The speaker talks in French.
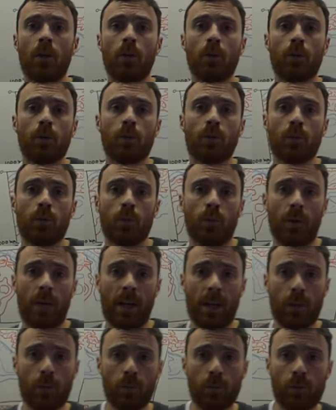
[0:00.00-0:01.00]
que sont
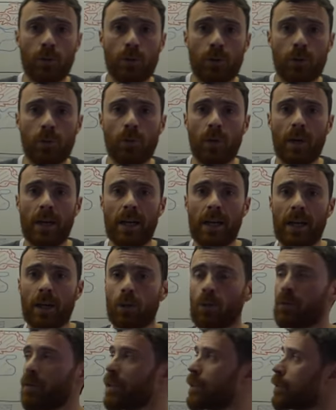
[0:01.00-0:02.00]
la conduction et la
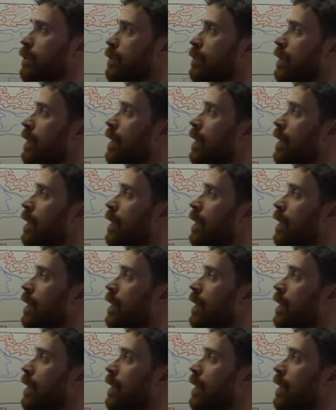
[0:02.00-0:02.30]
convection.